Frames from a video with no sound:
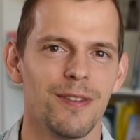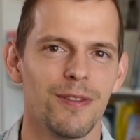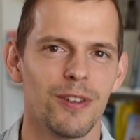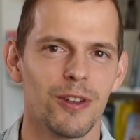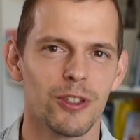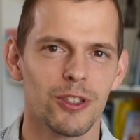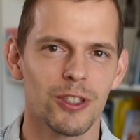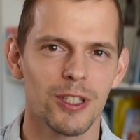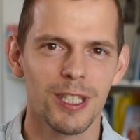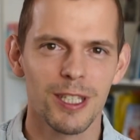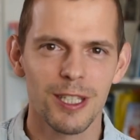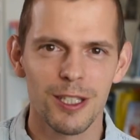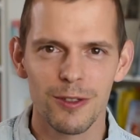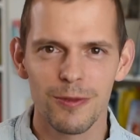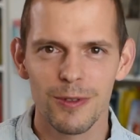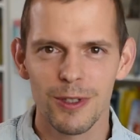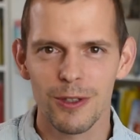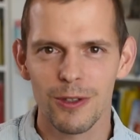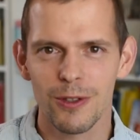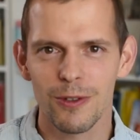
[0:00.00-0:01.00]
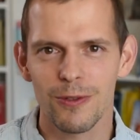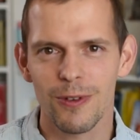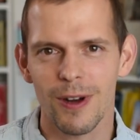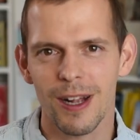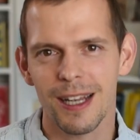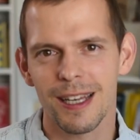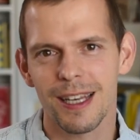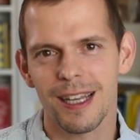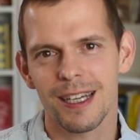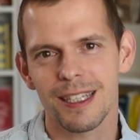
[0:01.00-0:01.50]
Wenn euch dieses Video
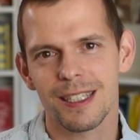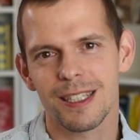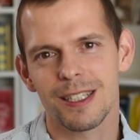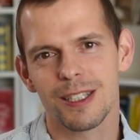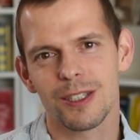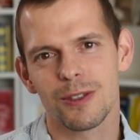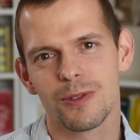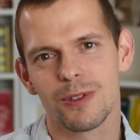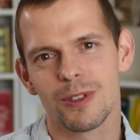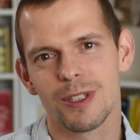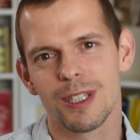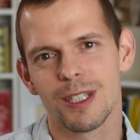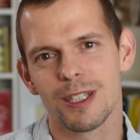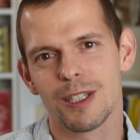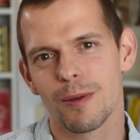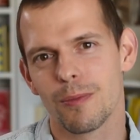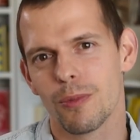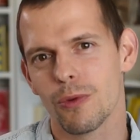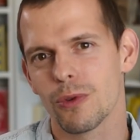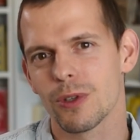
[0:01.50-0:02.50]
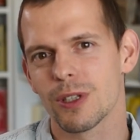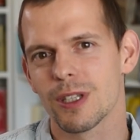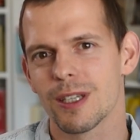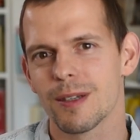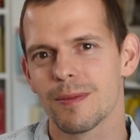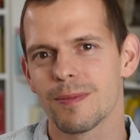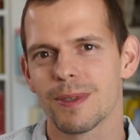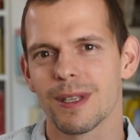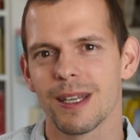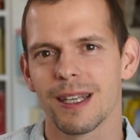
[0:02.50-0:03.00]
gefallen hat und dieser
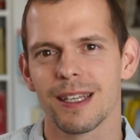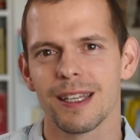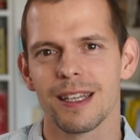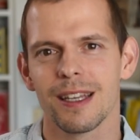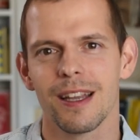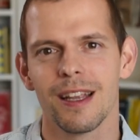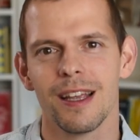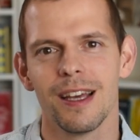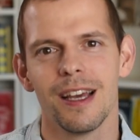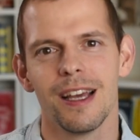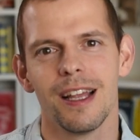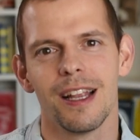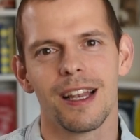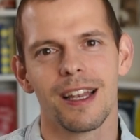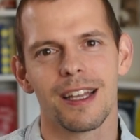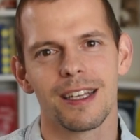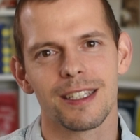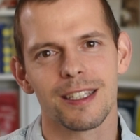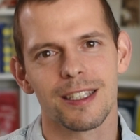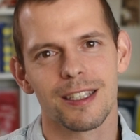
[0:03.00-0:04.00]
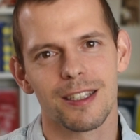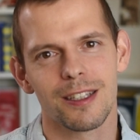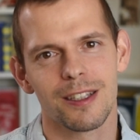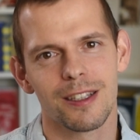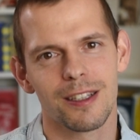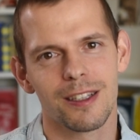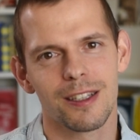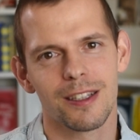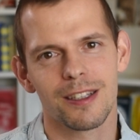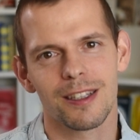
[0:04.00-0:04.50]
Buchtipp, dann lasst
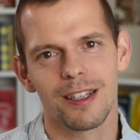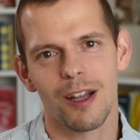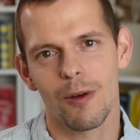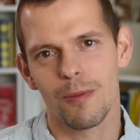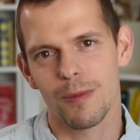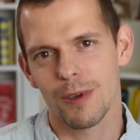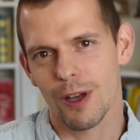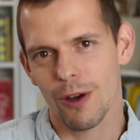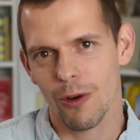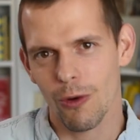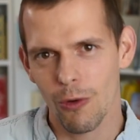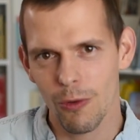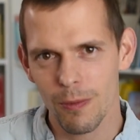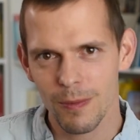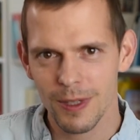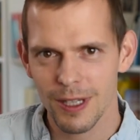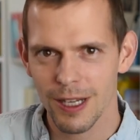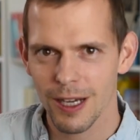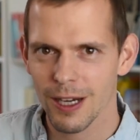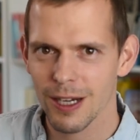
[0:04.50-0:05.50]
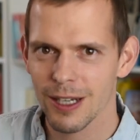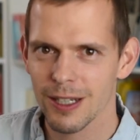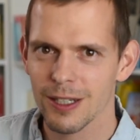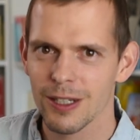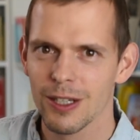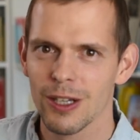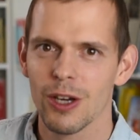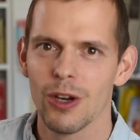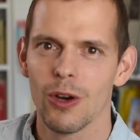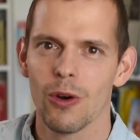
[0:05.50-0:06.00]
einen Daumen nach oben da
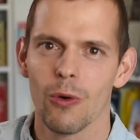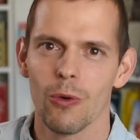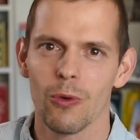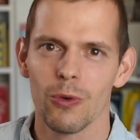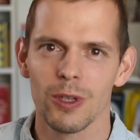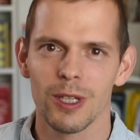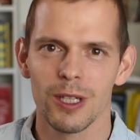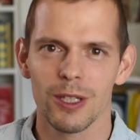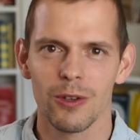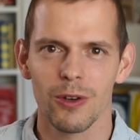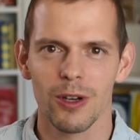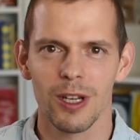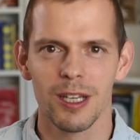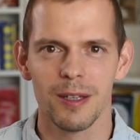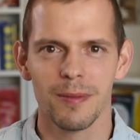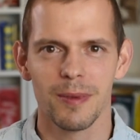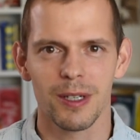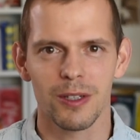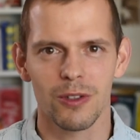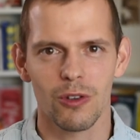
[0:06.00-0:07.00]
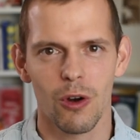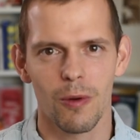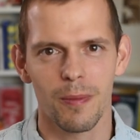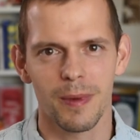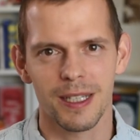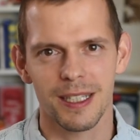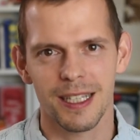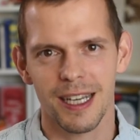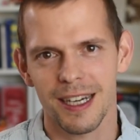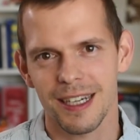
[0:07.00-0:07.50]
oder noch lieber einen
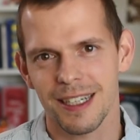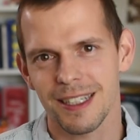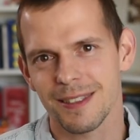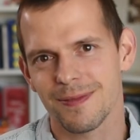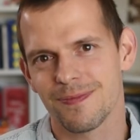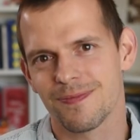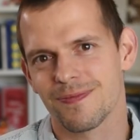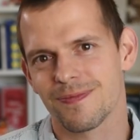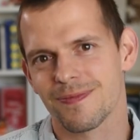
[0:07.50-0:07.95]
Kommentar.